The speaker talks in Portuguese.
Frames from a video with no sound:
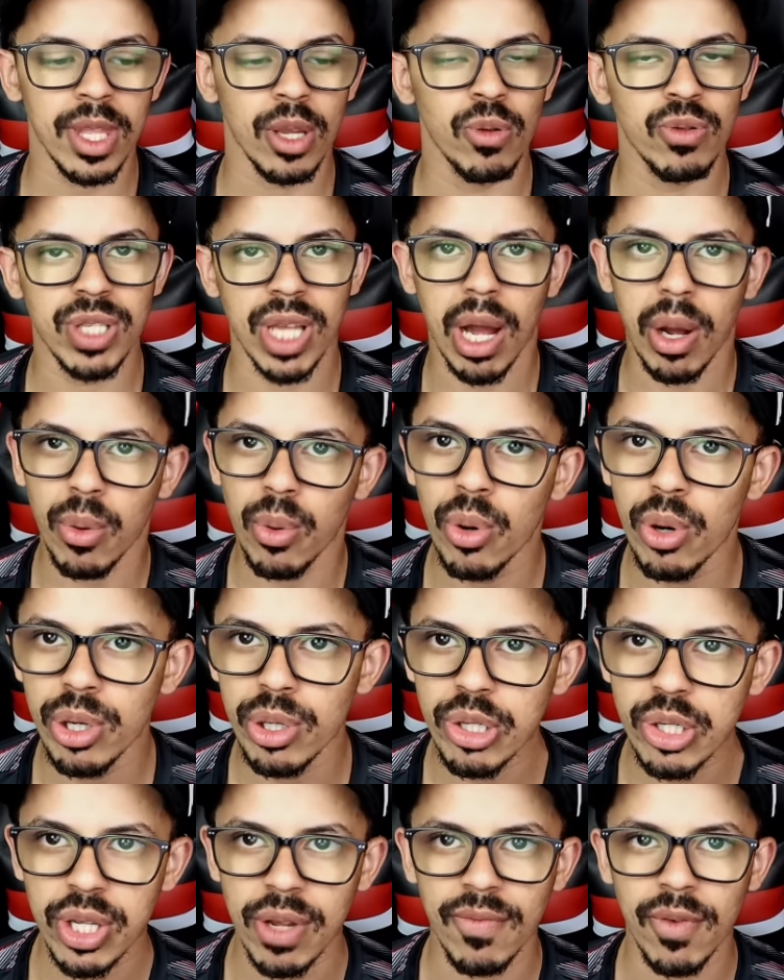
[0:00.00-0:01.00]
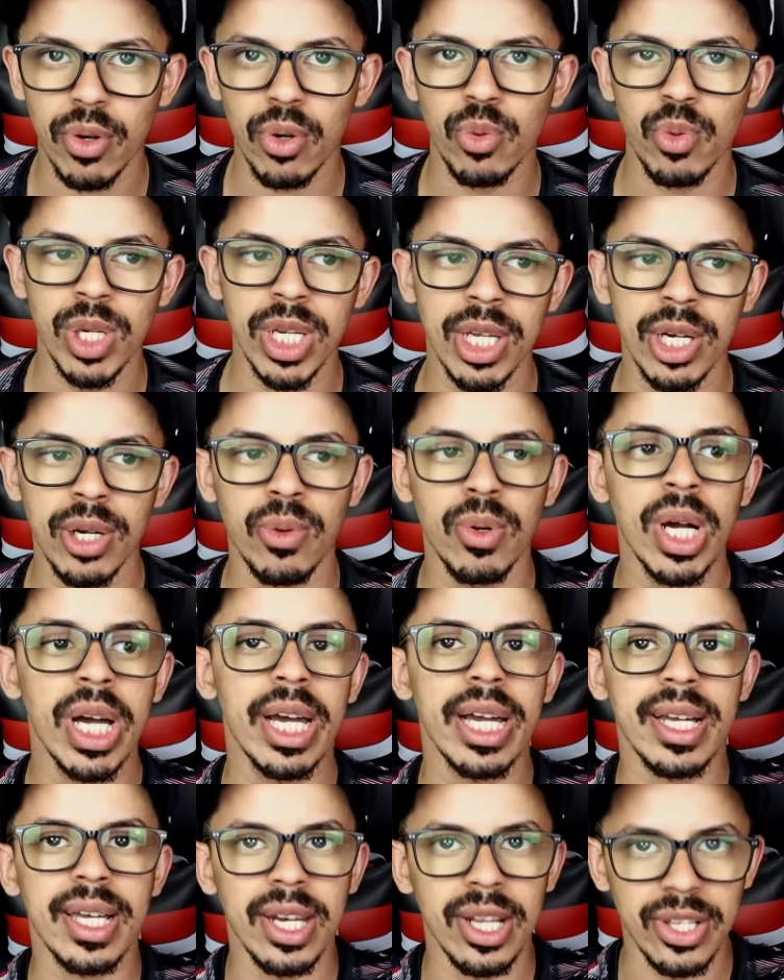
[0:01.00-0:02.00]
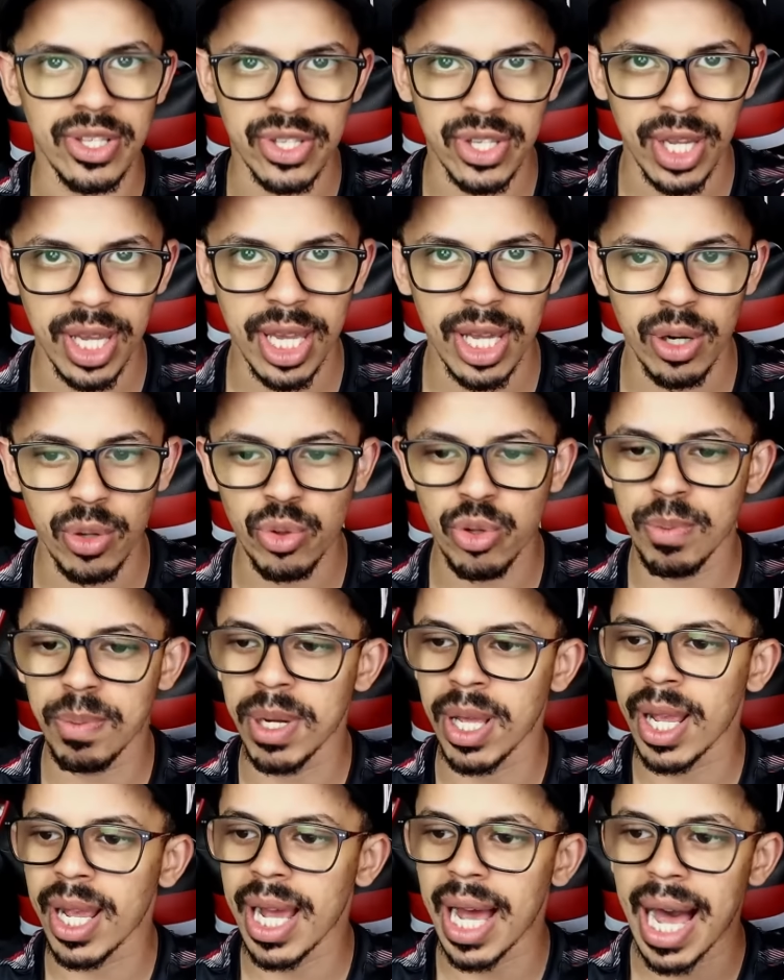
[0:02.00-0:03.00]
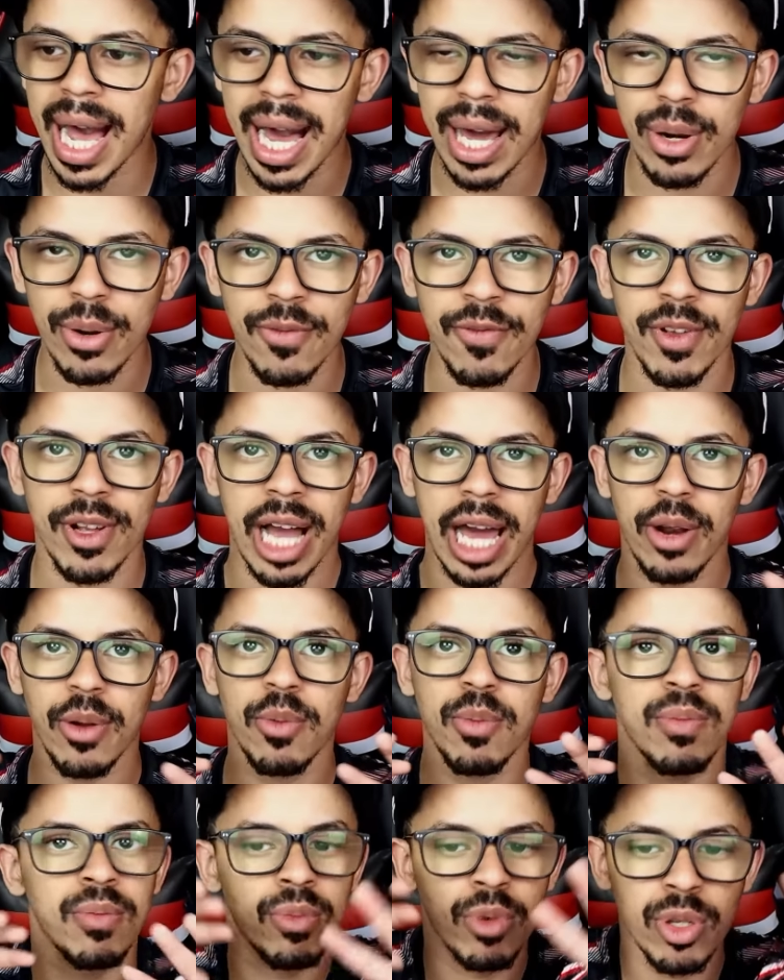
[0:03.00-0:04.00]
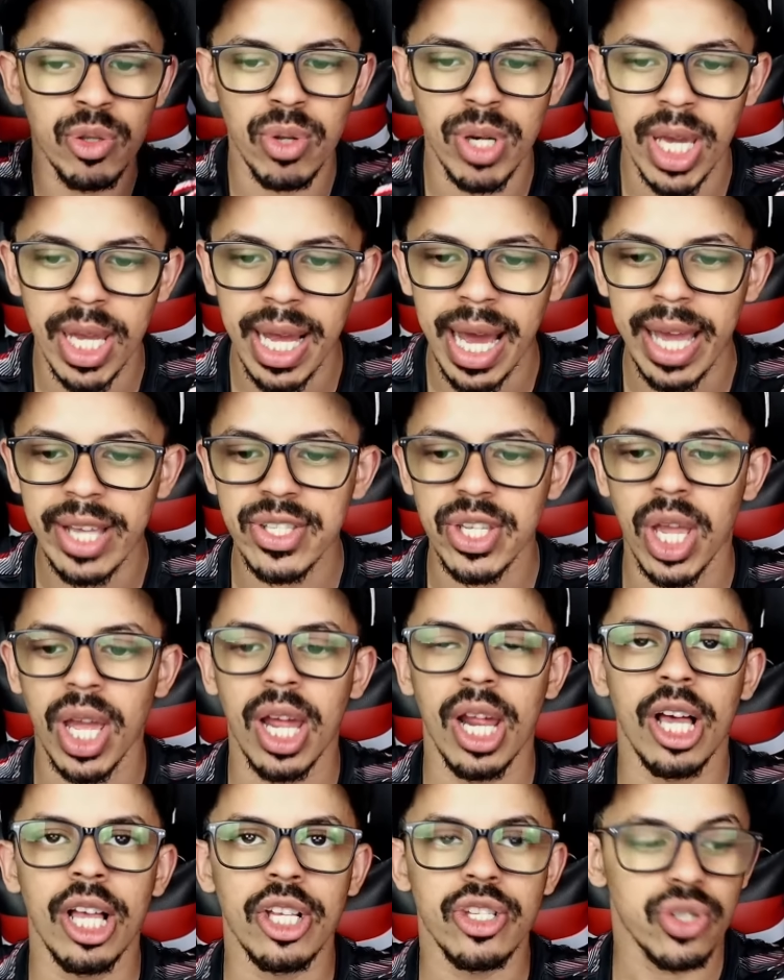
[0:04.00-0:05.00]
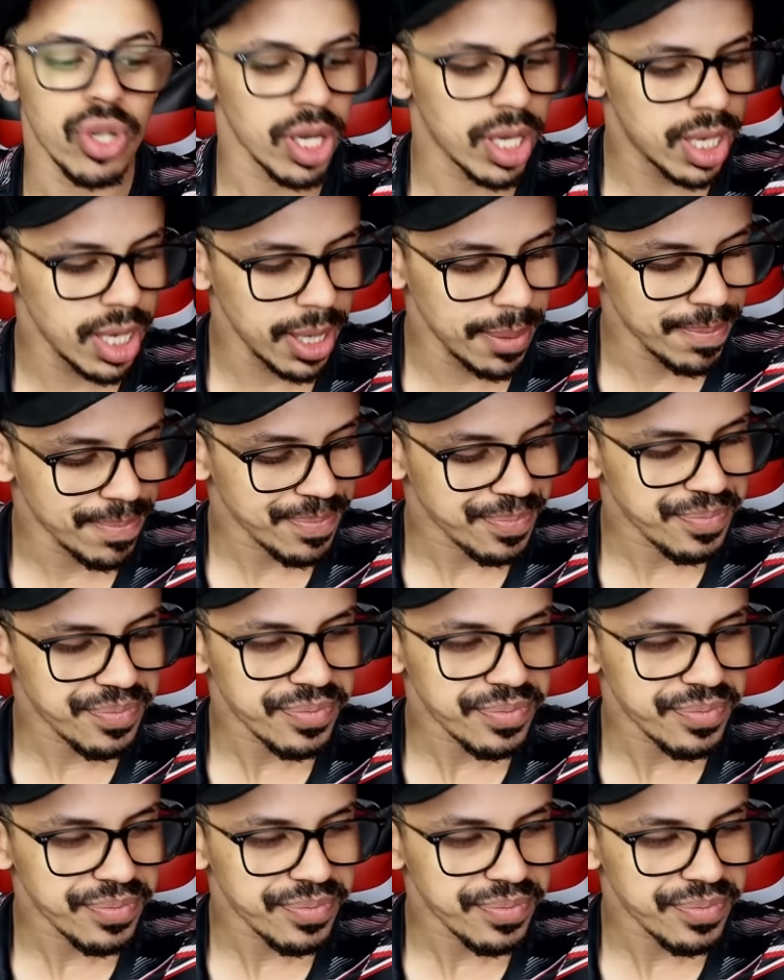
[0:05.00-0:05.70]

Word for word: Os acordos evoluíram, cresceram, duplicaram, ficaram muito legais. Só que